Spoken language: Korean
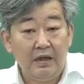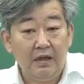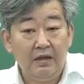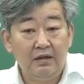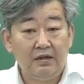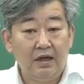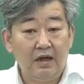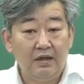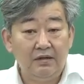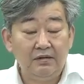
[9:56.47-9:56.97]

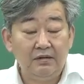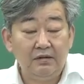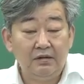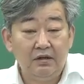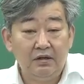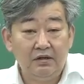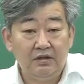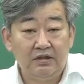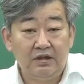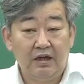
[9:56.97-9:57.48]
일단
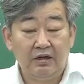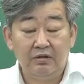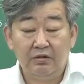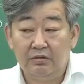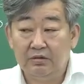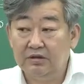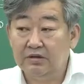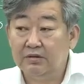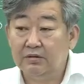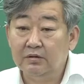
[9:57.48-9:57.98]

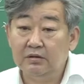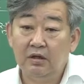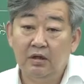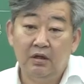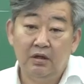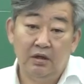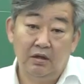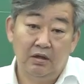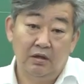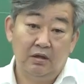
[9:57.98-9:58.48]
자료는
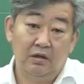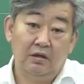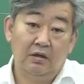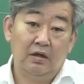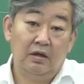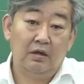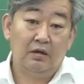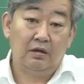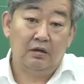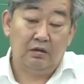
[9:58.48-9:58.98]

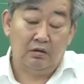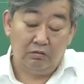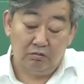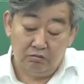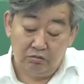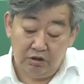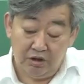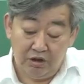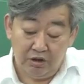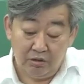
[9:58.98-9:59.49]

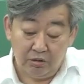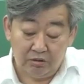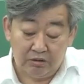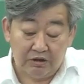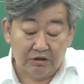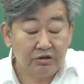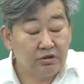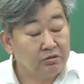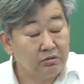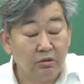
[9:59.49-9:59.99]
우리
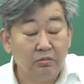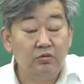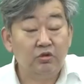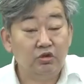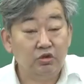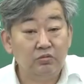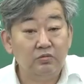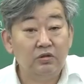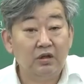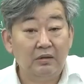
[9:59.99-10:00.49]
교재 정도면
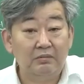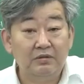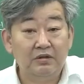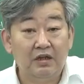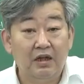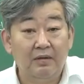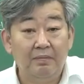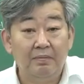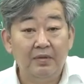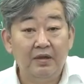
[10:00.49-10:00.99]

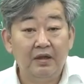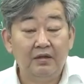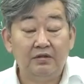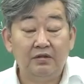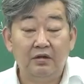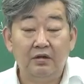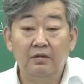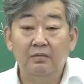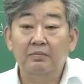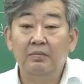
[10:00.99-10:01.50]
충분합니다.
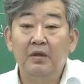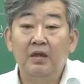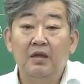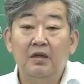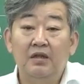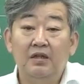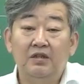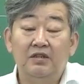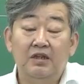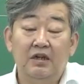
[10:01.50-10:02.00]
그래서
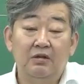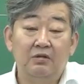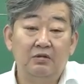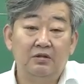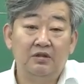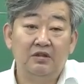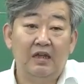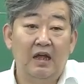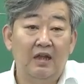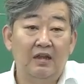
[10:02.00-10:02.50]

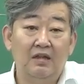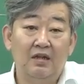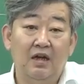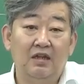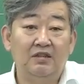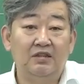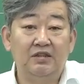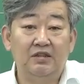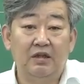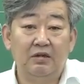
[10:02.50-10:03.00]
자료는 한 가지